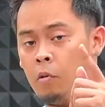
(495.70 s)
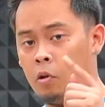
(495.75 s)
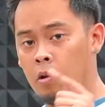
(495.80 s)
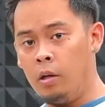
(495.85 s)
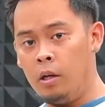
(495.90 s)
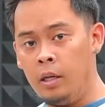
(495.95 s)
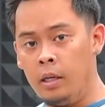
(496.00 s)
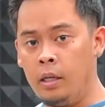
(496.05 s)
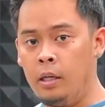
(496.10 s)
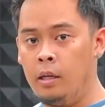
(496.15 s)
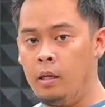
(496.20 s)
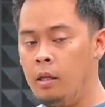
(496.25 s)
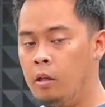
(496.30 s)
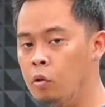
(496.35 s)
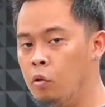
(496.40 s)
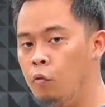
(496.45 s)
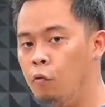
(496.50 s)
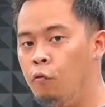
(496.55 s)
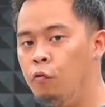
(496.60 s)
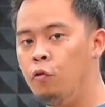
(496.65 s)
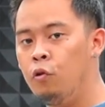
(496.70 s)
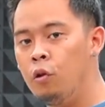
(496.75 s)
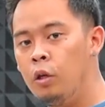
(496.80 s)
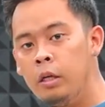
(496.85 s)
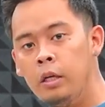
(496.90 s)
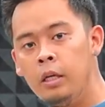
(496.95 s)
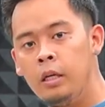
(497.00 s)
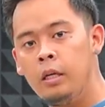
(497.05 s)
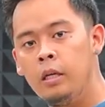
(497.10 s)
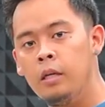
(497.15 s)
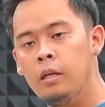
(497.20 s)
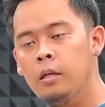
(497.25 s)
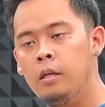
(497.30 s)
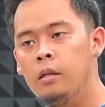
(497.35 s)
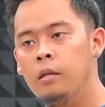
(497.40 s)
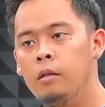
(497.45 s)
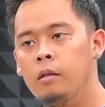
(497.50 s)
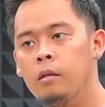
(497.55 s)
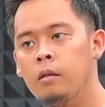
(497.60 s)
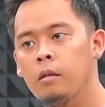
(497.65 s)
motor ini itu fully
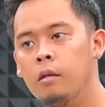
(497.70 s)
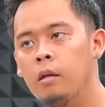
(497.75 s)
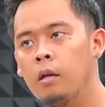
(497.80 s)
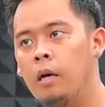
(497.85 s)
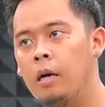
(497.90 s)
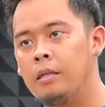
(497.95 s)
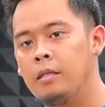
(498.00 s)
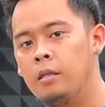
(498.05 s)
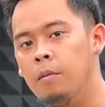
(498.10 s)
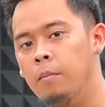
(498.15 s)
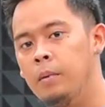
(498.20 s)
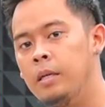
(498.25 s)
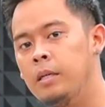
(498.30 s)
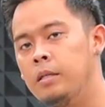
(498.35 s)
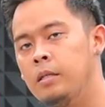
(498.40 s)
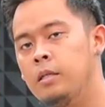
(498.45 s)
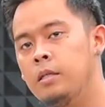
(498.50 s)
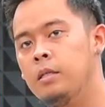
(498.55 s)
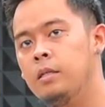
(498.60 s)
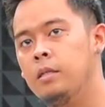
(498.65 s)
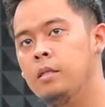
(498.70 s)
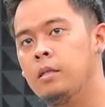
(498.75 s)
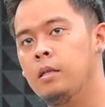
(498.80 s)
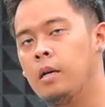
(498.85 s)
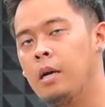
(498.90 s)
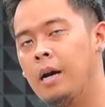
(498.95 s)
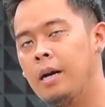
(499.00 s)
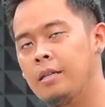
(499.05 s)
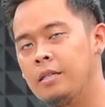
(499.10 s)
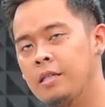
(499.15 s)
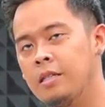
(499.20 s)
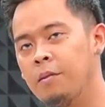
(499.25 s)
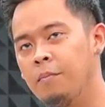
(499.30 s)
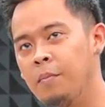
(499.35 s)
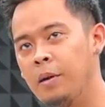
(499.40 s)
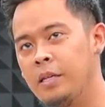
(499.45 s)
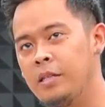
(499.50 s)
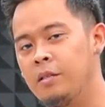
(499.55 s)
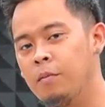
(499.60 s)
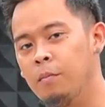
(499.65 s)
customize
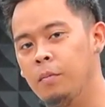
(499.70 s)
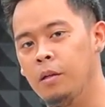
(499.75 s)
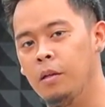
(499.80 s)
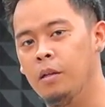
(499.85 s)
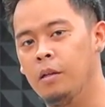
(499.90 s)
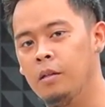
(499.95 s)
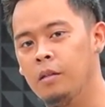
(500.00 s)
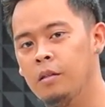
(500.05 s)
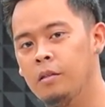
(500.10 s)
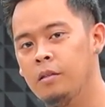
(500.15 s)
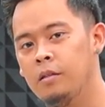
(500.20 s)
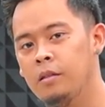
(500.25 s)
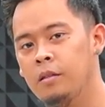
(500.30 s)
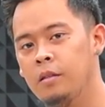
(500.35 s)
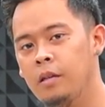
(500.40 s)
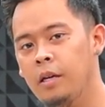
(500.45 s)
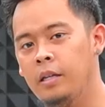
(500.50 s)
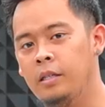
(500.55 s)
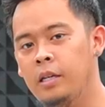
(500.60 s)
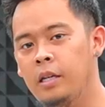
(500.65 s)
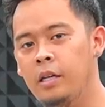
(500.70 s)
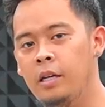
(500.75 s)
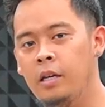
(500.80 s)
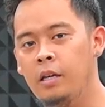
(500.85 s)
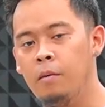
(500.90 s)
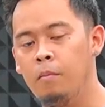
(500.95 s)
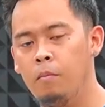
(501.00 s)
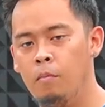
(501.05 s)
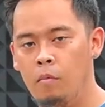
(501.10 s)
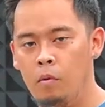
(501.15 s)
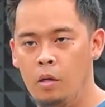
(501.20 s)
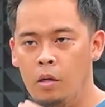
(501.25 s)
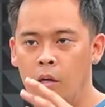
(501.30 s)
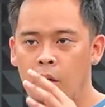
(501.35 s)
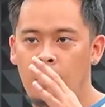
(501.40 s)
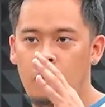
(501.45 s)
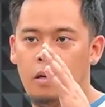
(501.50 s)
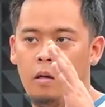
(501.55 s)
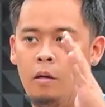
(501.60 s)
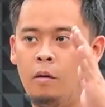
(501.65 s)
customizable. Ya, jadi
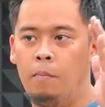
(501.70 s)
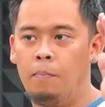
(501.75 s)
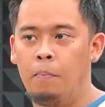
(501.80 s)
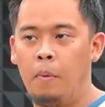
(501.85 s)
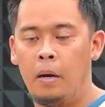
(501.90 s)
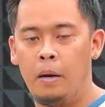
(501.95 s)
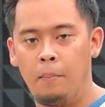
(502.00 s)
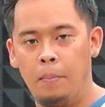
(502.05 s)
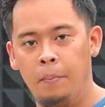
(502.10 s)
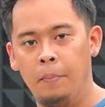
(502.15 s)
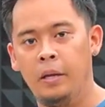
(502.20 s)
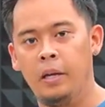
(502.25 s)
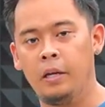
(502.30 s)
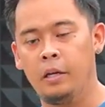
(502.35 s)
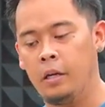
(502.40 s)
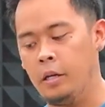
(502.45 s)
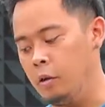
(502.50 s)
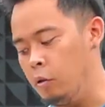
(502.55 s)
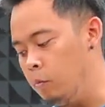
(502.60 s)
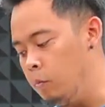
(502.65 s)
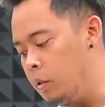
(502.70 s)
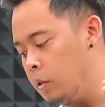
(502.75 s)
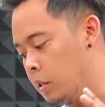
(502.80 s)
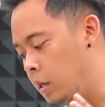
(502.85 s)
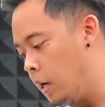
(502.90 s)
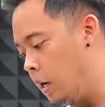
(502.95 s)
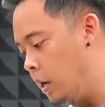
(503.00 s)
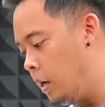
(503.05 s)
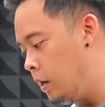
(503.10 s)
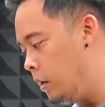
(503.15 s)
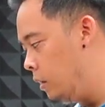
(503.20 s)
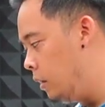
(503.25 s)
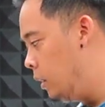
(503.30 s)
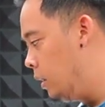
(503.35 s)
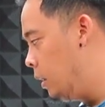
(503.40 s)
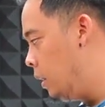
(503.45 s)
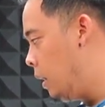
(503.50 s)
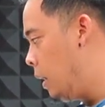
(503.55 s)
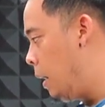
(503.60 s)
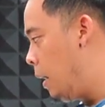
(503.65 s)
uh, para pemiliknya itu bisa
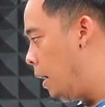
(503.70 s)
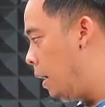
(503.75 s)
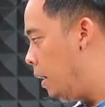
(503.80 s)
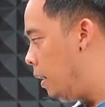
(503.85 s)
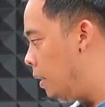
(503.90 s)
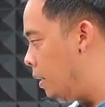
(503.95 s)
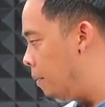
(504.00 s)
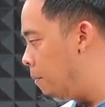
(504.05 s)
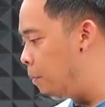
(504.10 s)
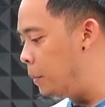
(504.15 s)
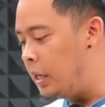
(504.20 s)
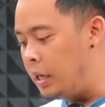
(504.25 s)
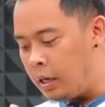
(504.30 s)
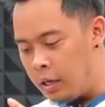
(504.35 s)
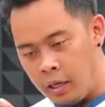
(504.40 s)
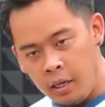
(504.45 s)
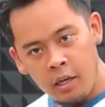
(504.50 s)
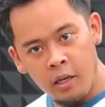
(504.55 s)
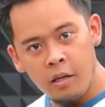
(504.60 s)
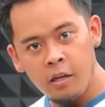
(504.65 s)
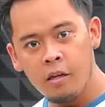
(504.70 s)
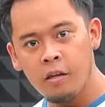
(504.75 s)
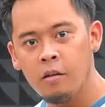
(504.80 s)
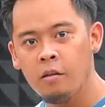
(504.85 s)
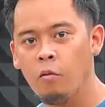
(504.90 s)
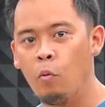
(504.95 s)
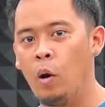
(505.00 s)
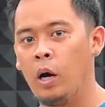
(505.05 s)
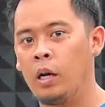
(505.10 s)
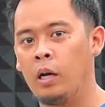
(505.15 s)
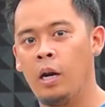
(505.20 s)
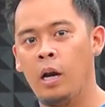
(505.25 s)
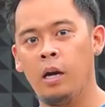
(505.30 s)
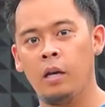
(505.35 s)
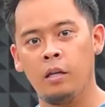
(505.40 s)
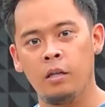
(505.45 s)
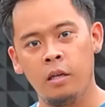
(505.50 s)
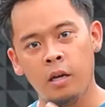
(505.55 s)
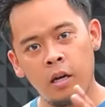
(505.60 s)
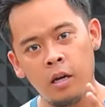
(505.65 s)
milih
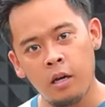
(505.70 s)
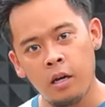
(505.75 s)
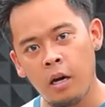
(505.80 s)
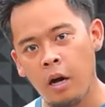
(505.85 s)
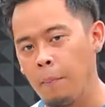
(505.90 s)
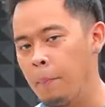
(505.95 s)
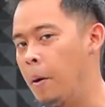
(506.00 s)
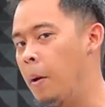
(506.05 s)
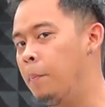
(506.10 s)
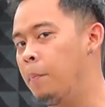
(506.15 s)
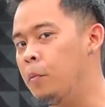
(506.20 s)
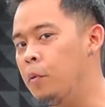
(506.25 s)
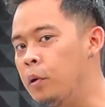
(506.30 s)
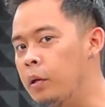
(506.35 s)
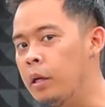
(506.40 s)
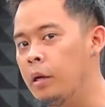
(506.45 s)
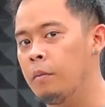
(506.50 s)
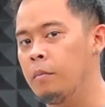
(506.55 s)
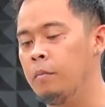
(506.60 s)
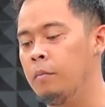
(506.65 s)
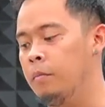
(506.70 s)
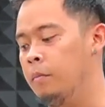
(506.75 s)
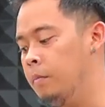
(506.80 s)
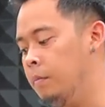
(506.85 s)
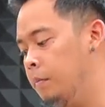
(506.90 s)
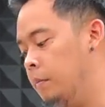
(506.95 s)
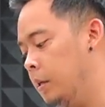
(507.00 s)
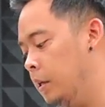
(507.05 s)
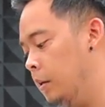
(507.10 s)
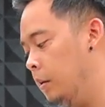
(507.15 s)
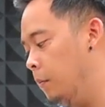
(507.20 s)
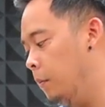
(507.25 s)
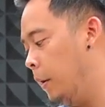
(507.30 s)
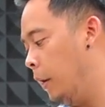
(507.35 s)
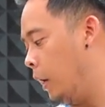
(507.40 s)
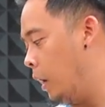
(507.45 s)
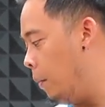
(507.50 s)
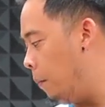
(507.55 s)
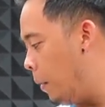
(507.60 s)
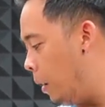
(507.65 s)
warnanya apapun yang uh,
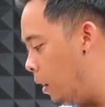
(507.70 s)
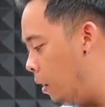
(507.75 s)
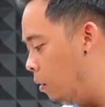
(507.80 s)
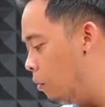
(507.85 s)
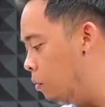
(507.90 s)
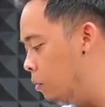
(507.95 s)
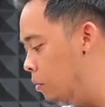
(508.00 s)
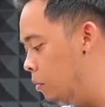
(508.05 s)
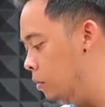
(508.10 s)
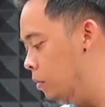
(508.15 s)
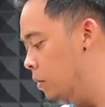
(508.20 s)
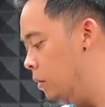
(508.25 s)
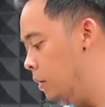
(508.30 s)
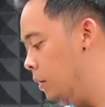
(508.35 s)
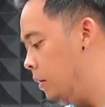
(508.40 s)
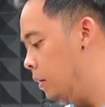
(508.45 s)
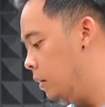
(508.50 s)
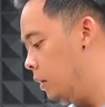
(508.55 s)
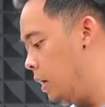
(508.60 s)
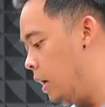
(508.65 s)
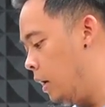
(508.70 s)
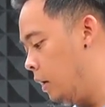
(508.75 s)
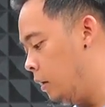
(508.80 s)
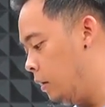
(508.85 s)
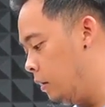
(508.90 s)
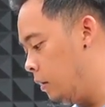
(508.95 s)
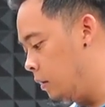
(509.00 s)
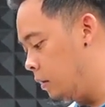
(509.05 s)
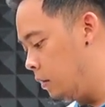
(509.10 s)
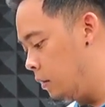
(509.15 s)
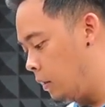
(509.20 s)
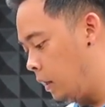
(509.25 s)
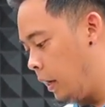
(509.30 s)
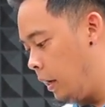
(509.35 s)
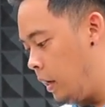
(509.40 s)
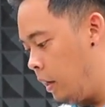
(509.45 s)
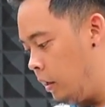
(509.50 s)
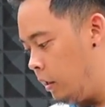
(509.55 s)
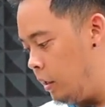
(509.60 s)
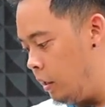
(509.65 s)
mereka mau dan
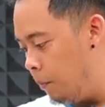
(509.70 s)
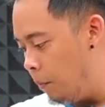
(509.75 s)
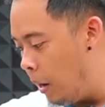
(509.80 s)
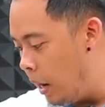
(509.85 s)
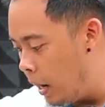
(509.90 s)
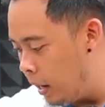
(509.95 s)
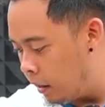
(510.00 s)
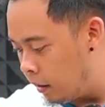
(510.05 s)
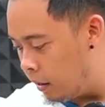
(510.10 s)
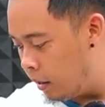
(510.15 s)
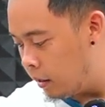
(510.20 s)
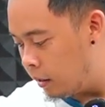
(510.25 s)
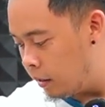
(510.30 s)
kayak ini bahan